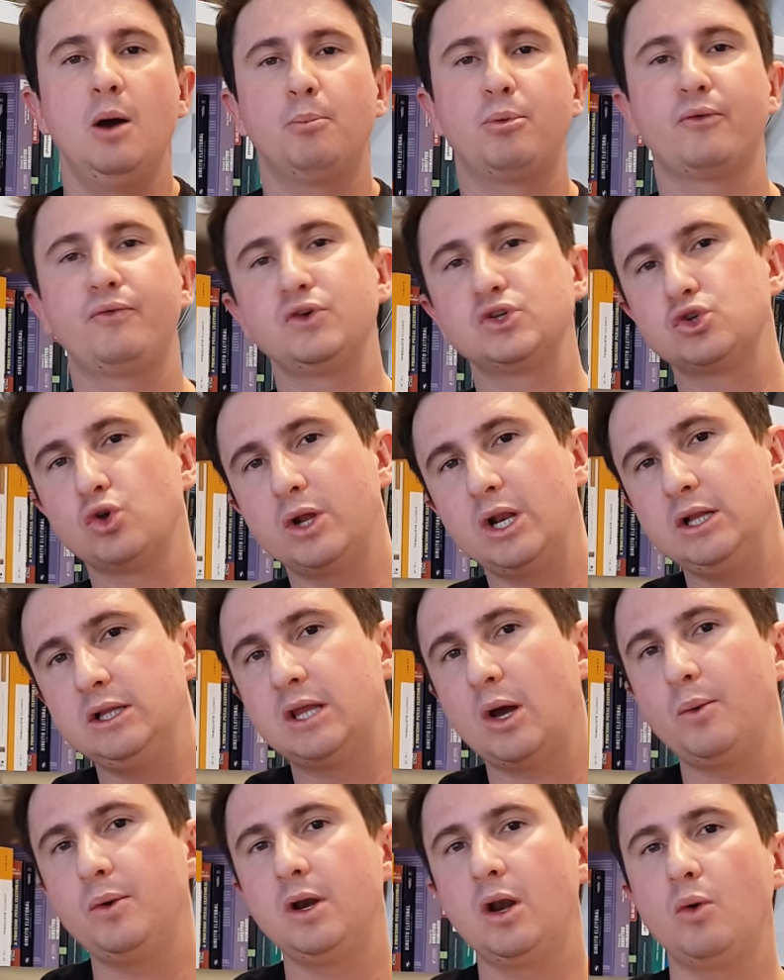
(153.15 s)
Professor,
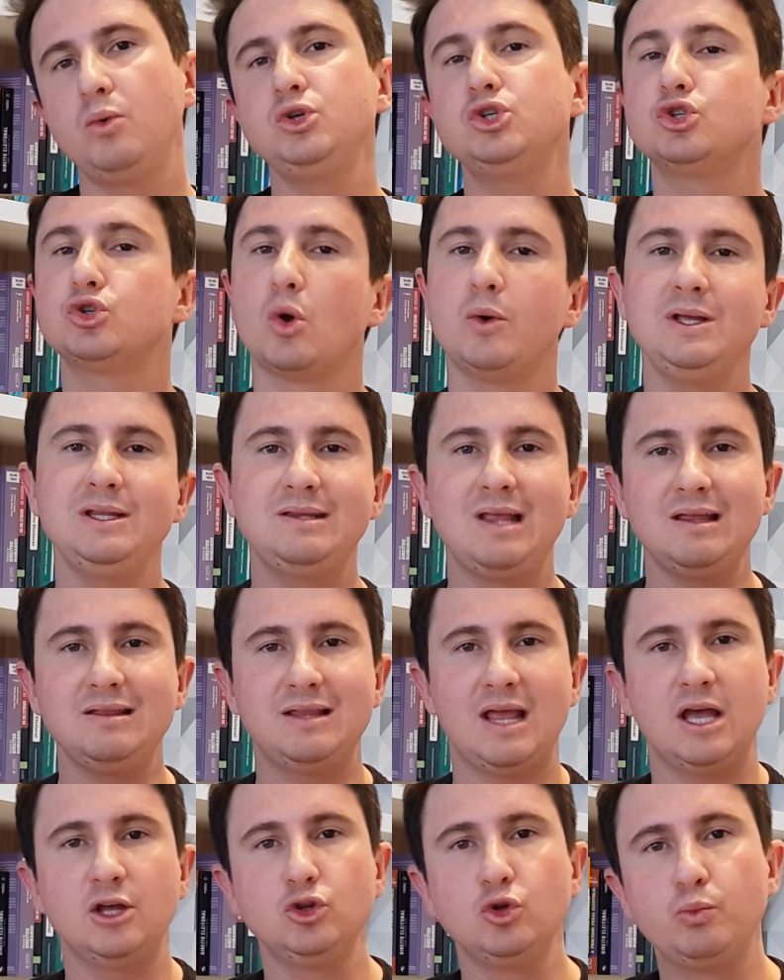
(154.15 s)
então eu não estou
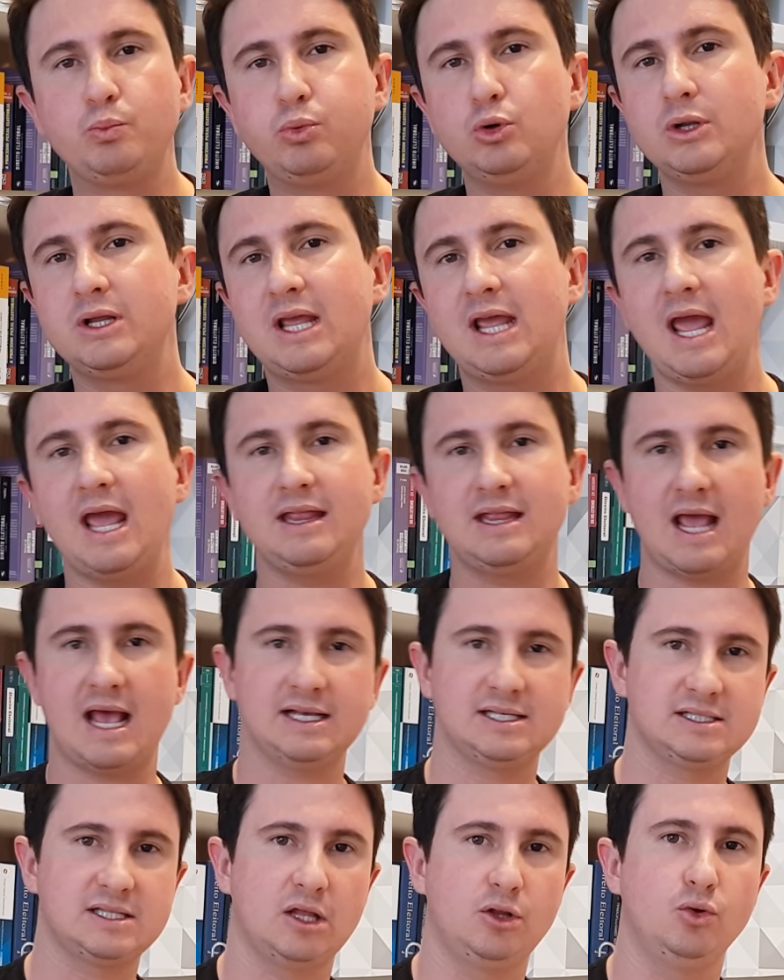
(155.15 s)
entendendo o porquê
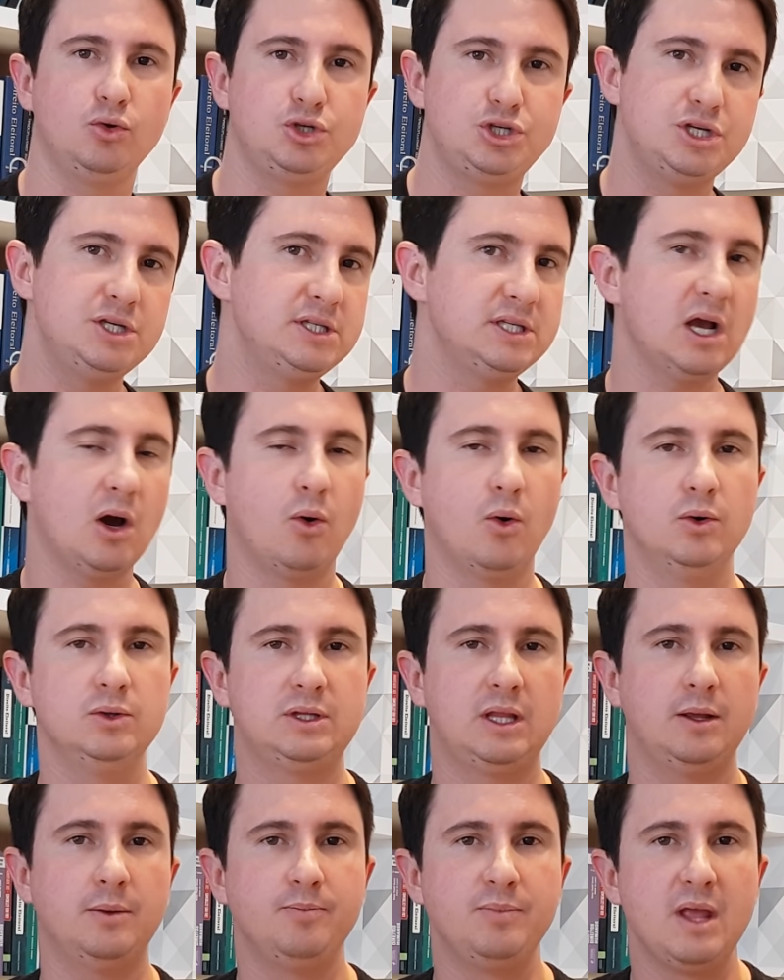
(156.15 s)
desta notícia
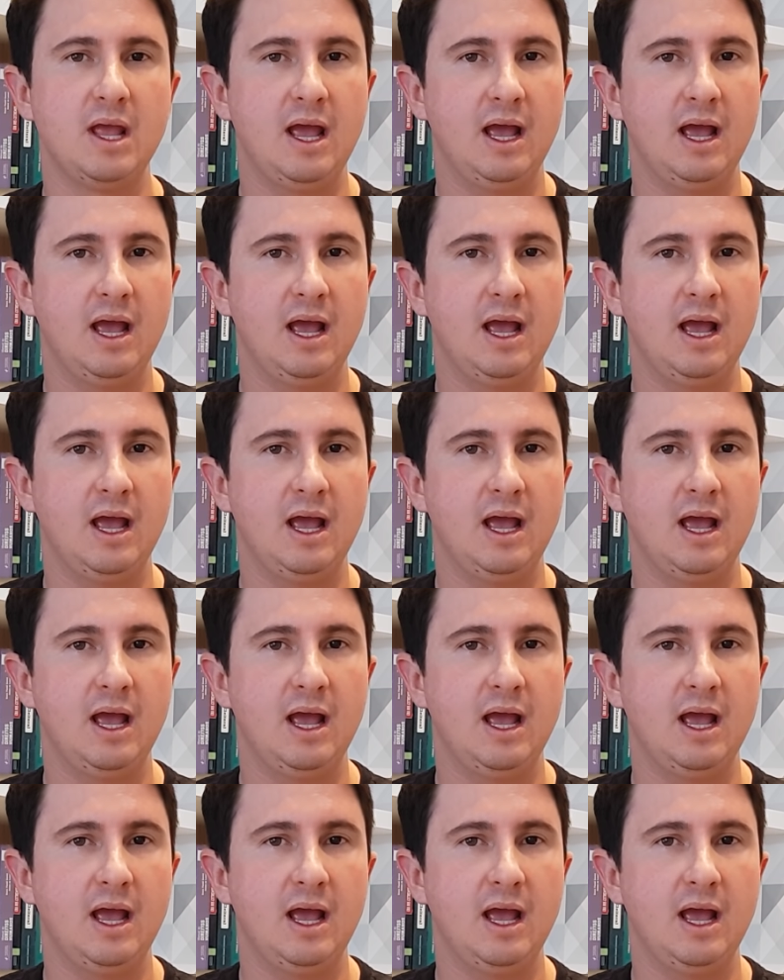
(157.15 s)
ontem.